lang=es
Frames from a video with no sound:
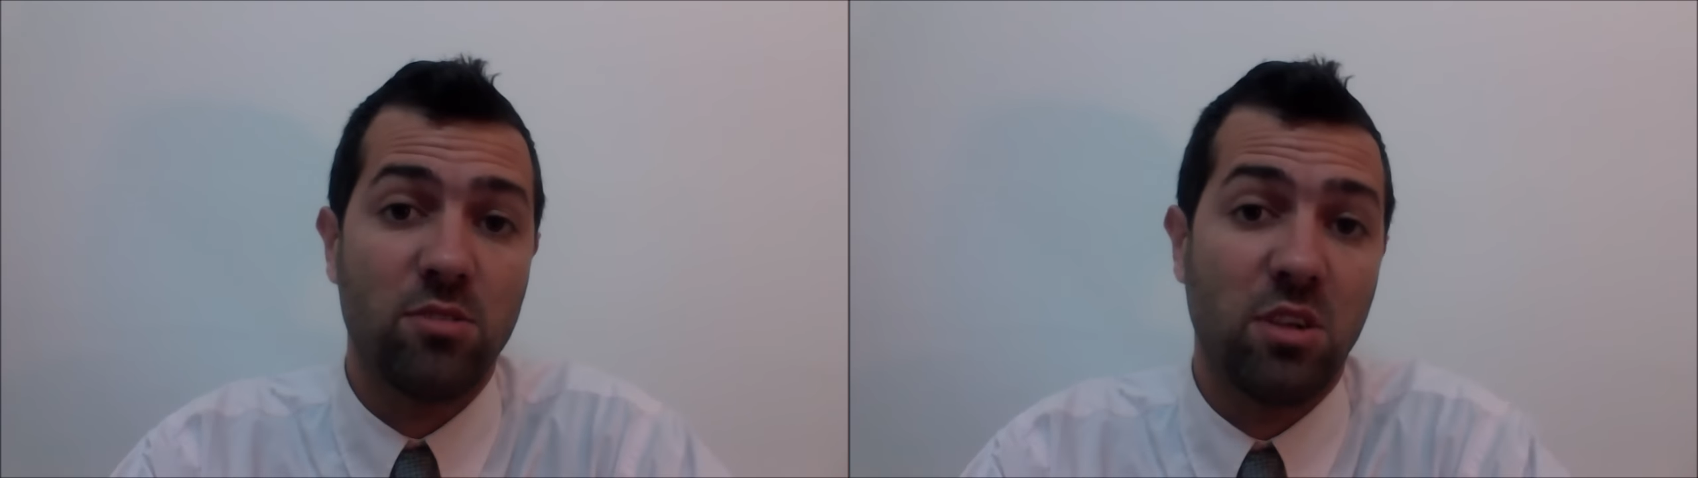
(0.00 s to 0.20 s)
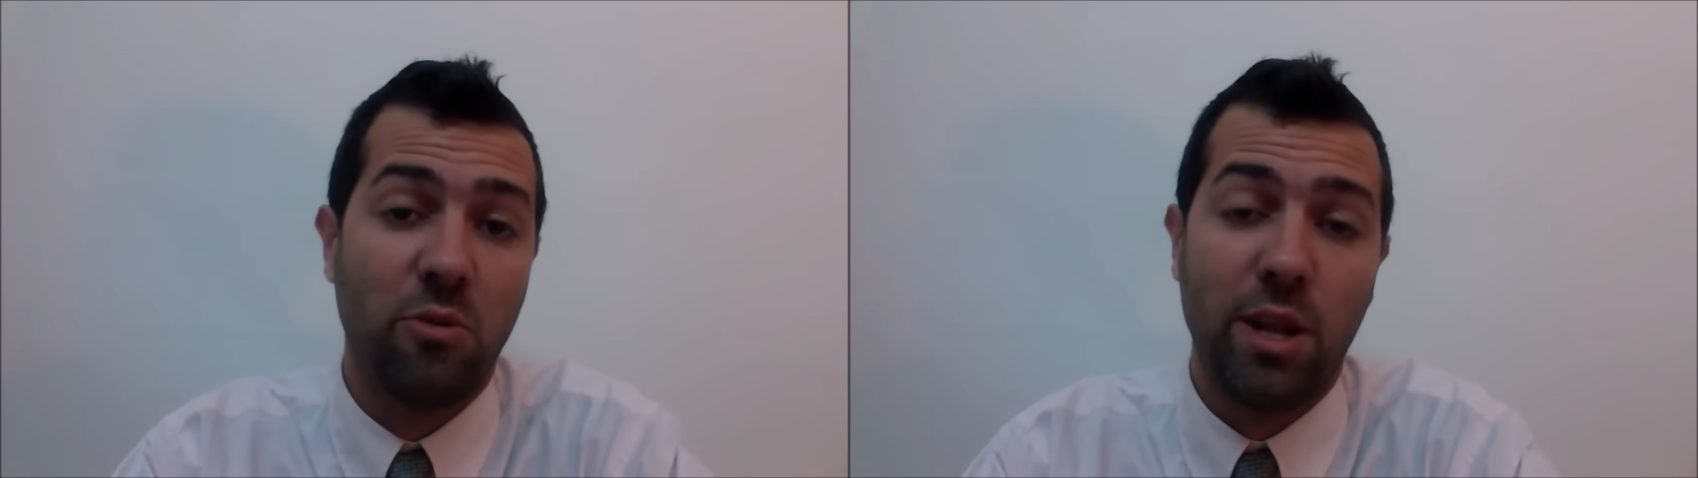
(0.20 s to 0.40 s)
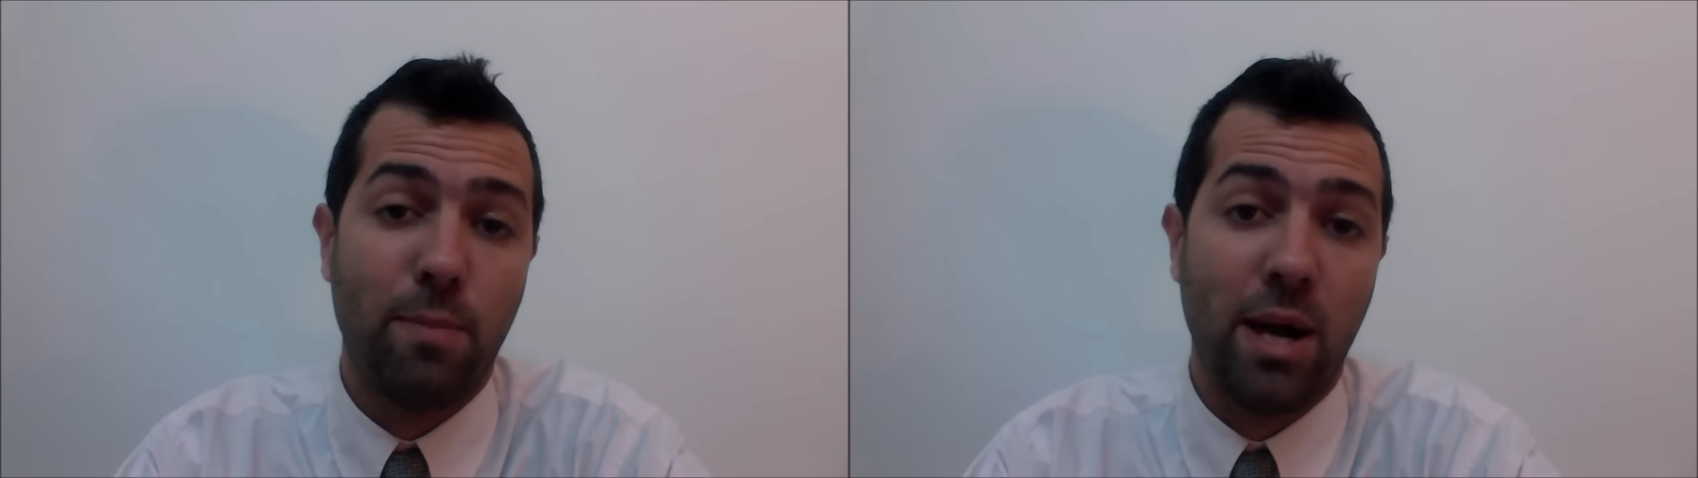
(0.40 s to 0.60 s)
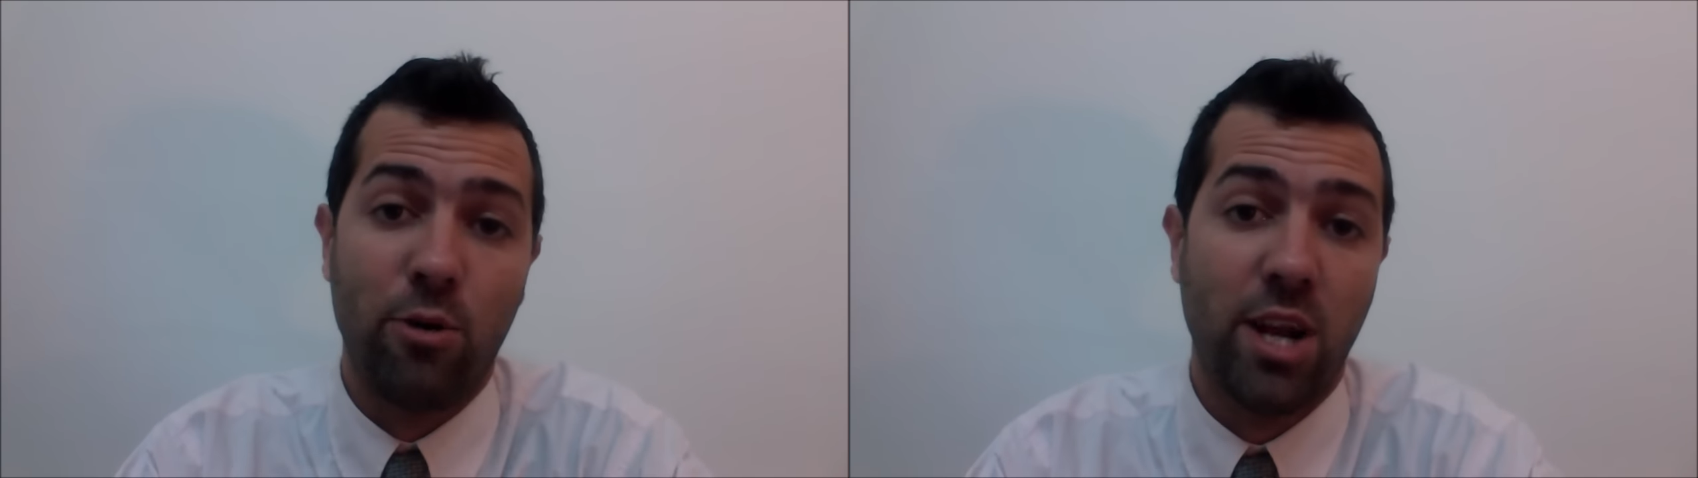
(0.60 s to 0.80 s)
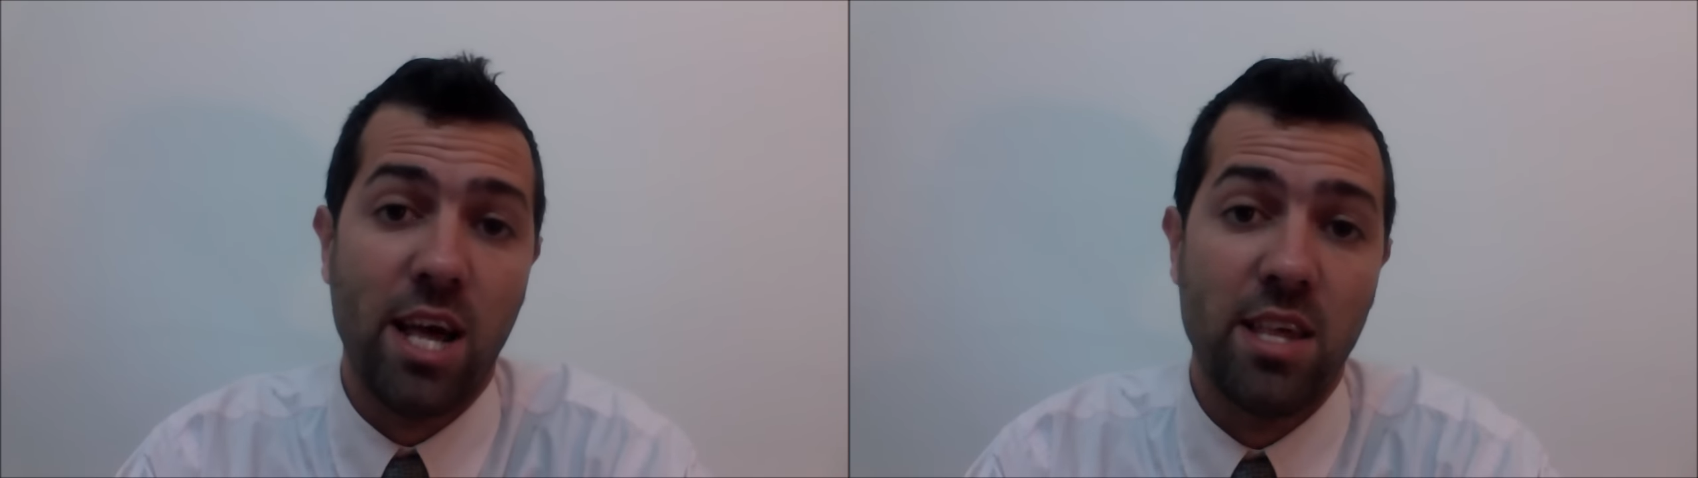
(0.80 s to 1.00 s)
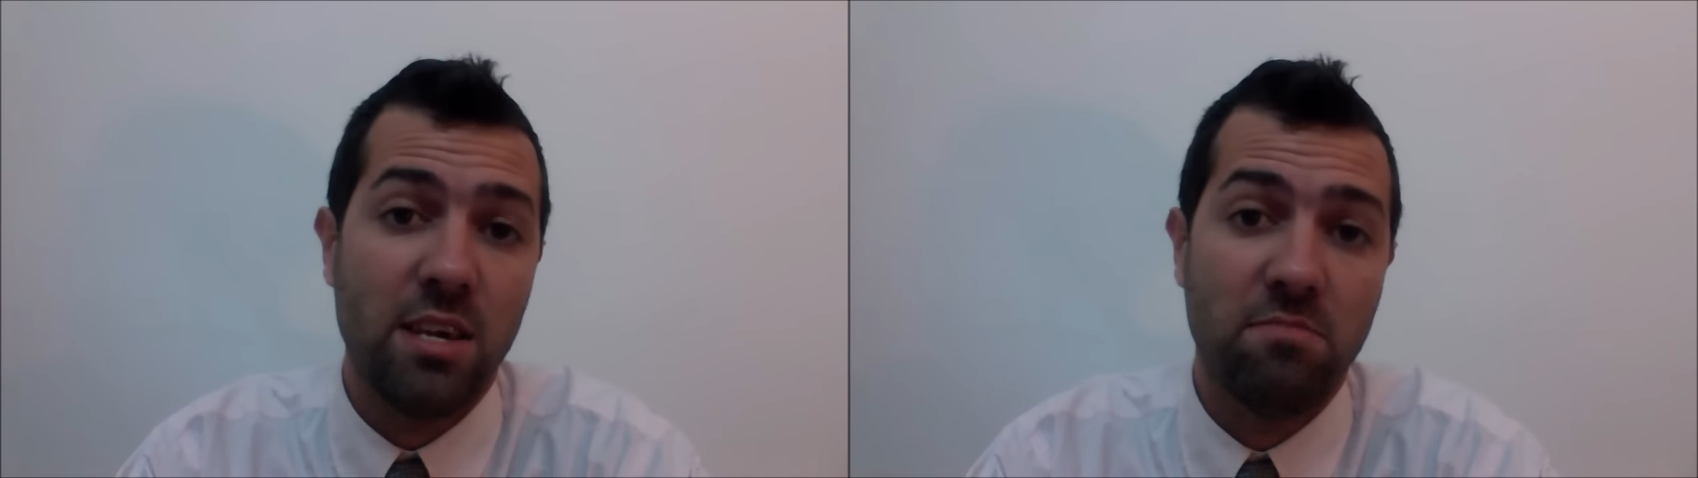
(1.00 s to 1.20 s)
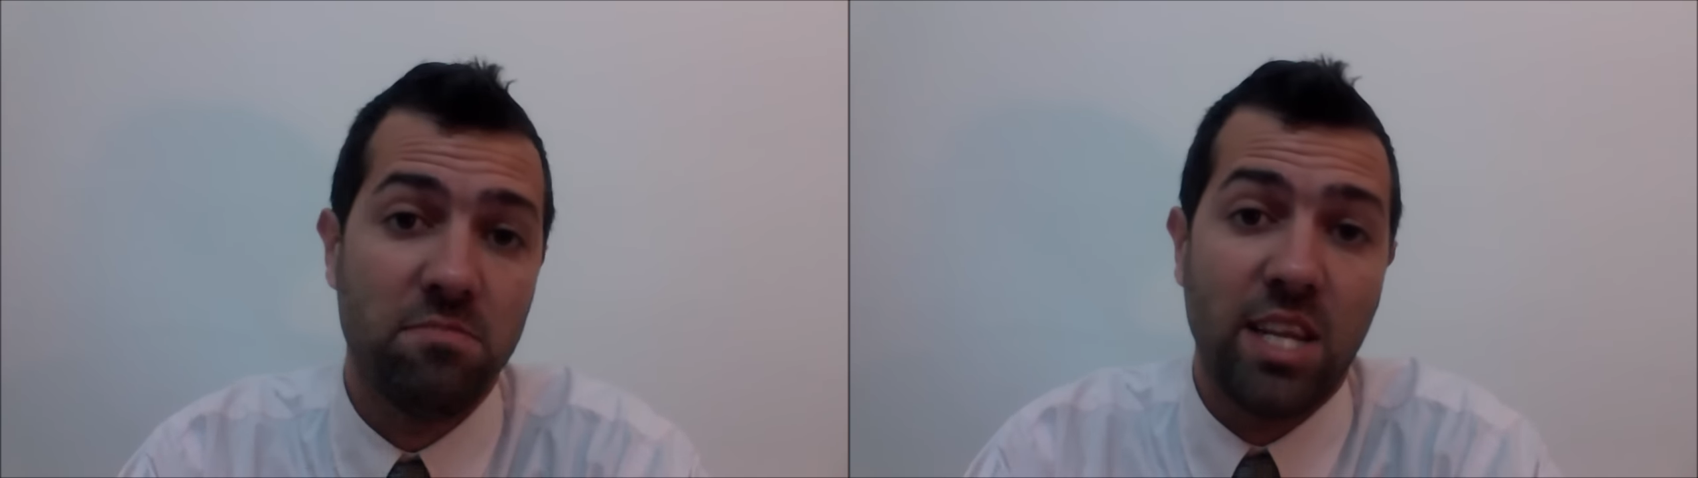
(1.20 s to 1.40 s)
no se lo hubiera pagado a nadie,